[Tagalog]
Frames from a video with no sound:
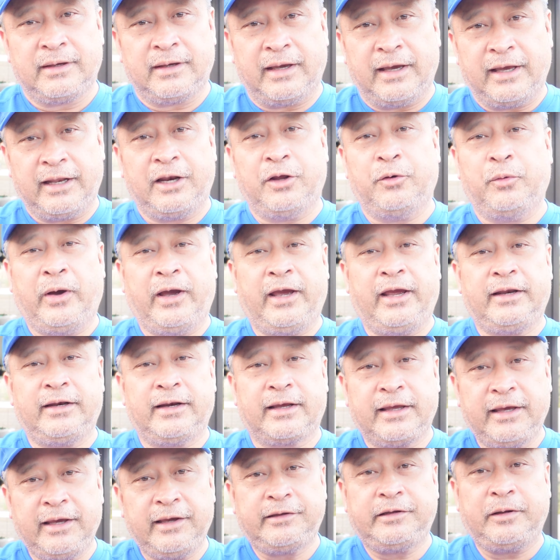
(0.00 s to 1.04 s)
anyway
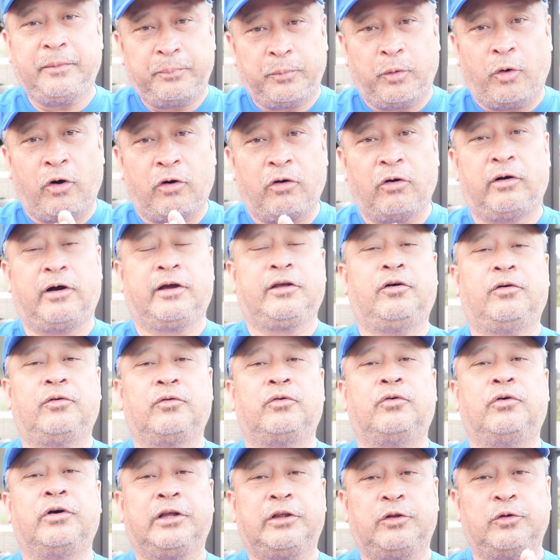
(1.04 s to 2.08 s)
nag-iisip po ako ngayon
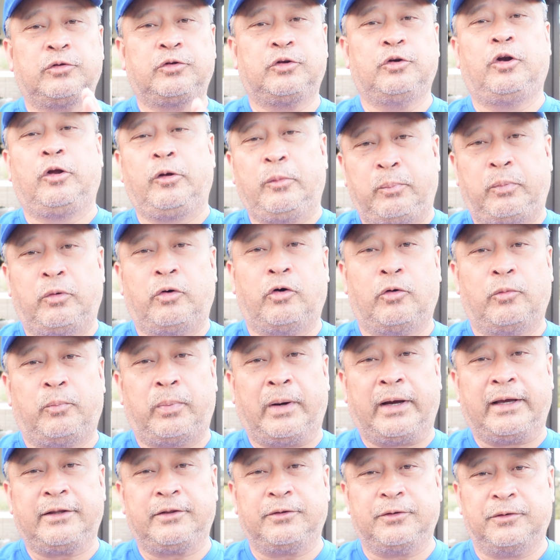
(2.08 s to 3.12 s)
kung itutuloy po
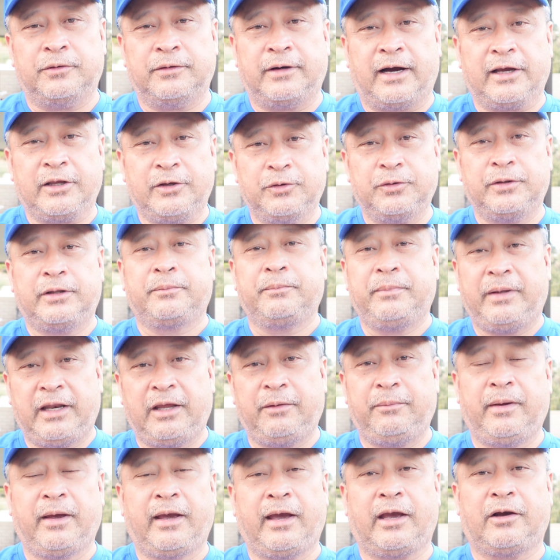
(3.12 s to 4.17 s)
pa itong ayudang
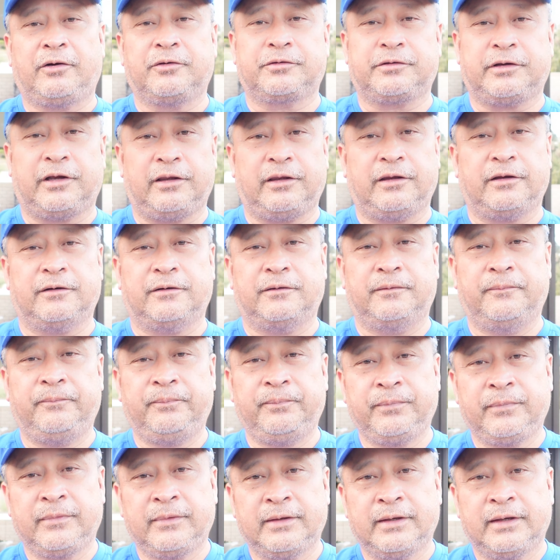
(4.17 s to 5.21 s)
binibigay ko sa inyo
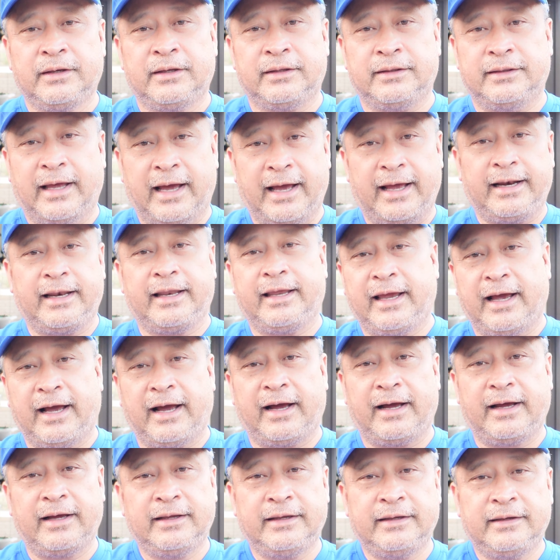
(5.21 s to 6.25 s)
dahil
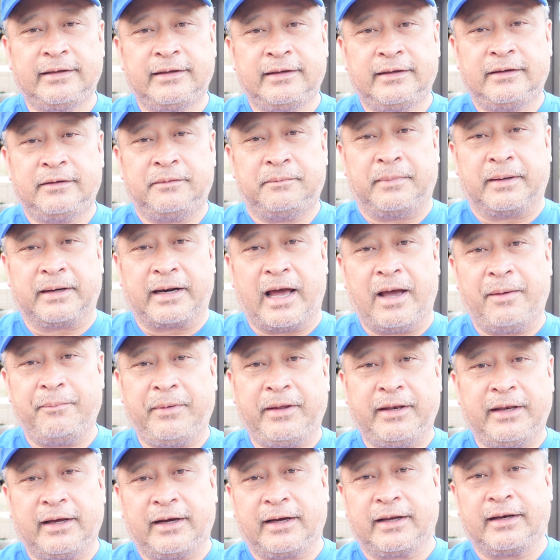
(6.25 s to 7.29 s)
nga
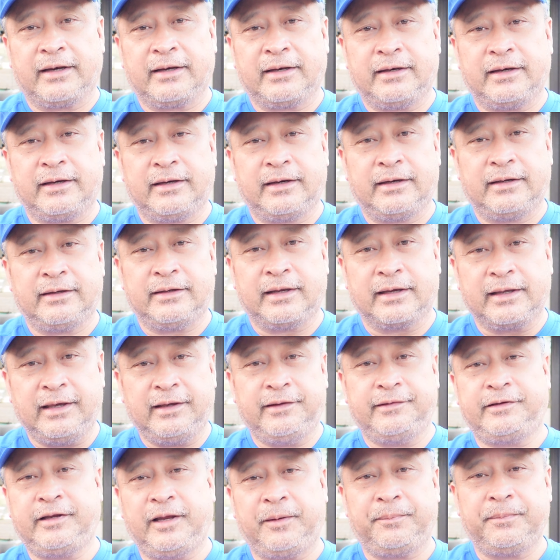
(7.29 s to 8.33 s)
marami nang
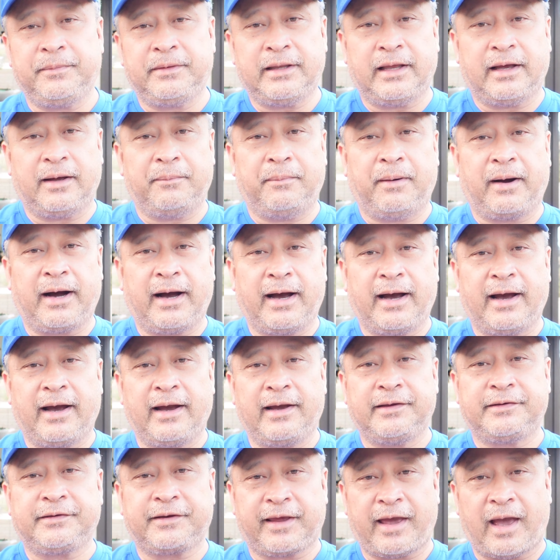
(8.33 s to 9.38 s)
nag-iisip na baka
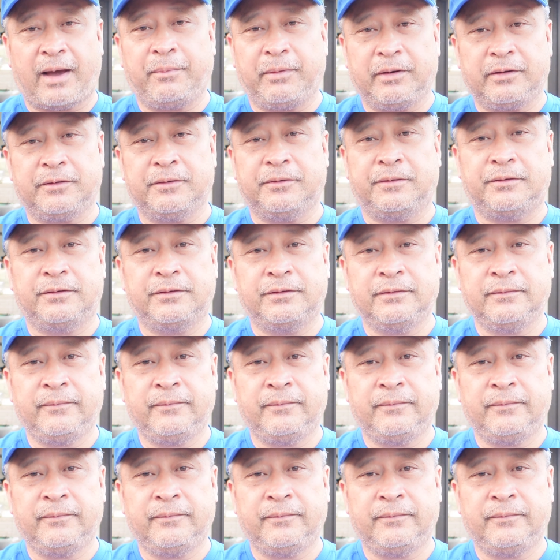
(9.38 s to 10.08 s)
scam ito